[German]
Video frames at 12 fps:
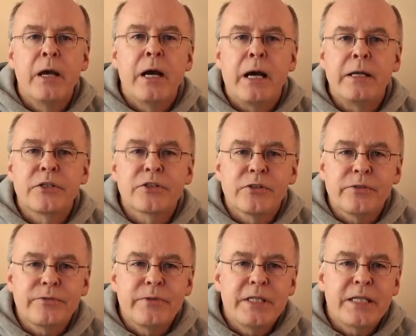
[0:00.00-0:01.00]
Eine
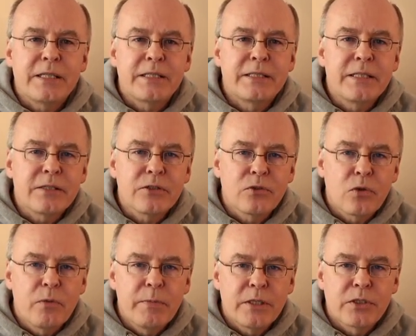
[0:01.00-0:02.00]
Software, die jetzt dieses
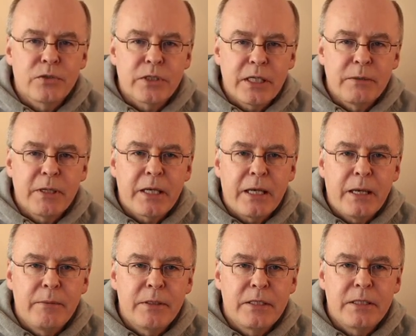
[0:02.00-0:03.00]
Dokument zu sehen
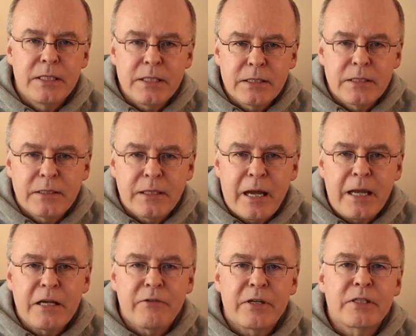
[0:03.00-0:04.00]
bekäme, die diese Datei
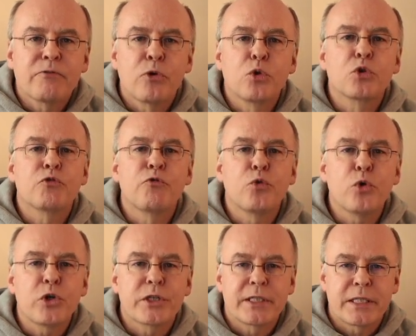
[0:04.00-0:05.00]
quasi von uns
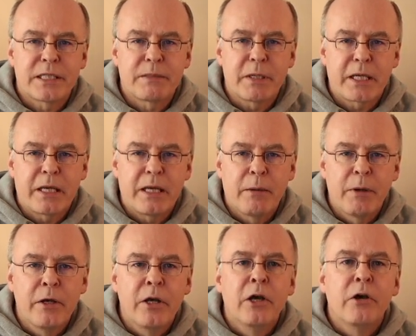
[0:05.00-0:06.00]
vorgesetzt bekäme,
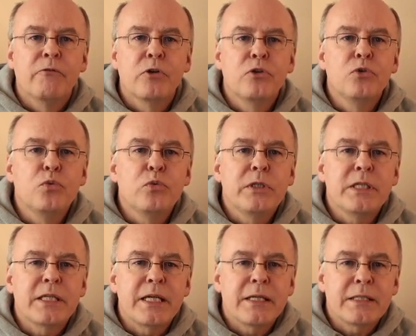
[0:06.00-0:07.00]
würde nun
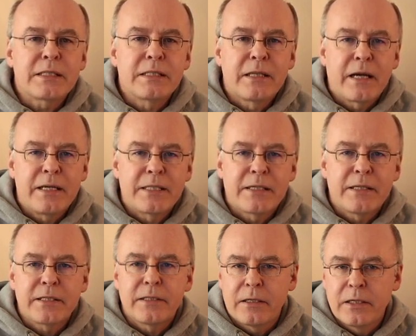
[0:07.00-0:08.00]
diese ersten drei
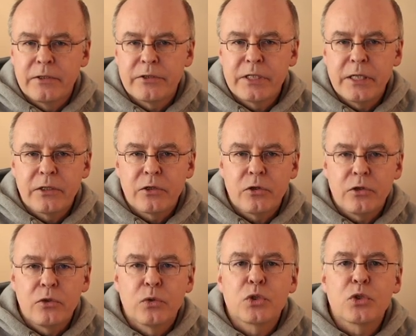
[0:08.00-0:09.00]
Zeichen analysieren können
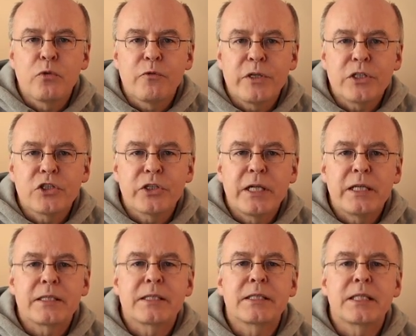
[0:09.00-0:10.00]
und so feststellen,
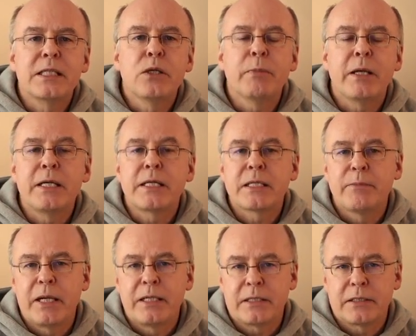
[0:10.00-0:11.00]
dass es sich hier um eine
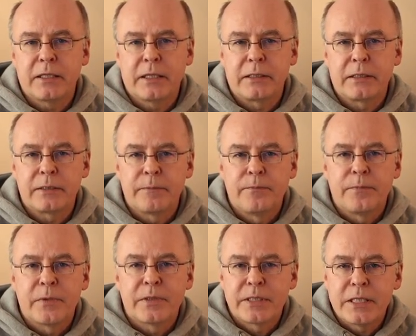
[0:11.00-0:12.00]
XML-Datei handelt.
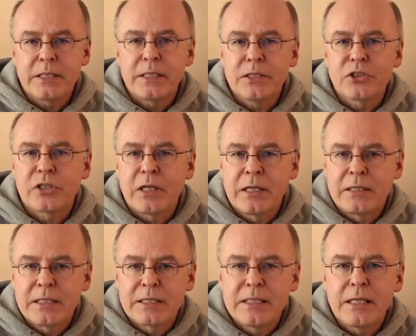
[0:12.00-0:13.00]
Dies ist
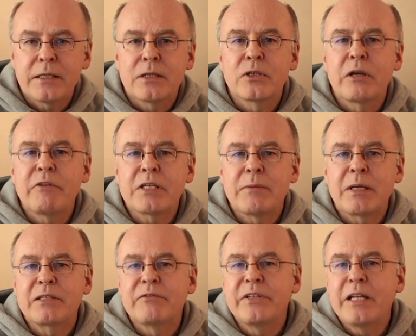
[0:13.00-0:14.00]
standardisiert, also
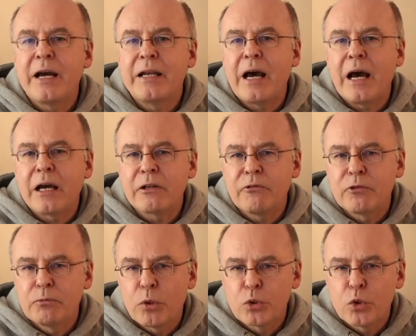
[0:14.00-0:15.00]
gewissermaßen wieder eine Art von
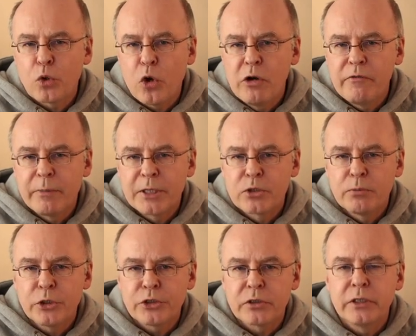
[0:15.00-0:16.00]
Protokoll, wenn man so
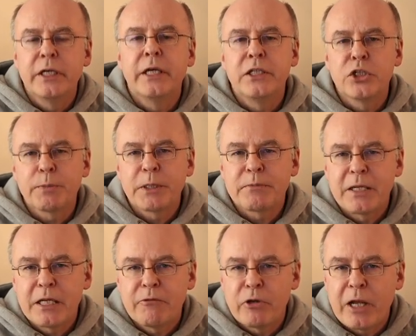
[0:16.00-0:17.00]
möchte. Hier spricht man
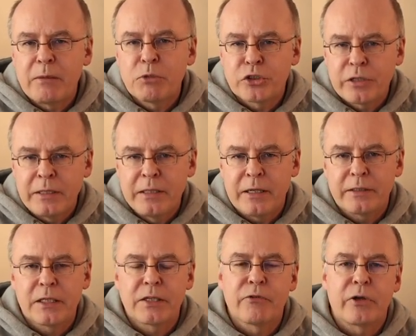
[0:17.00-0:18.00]
eher von einem Standard
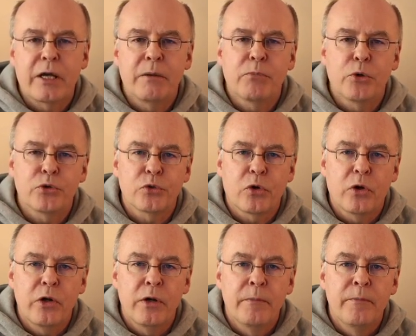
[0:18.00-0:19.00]
als von einem Protokoll.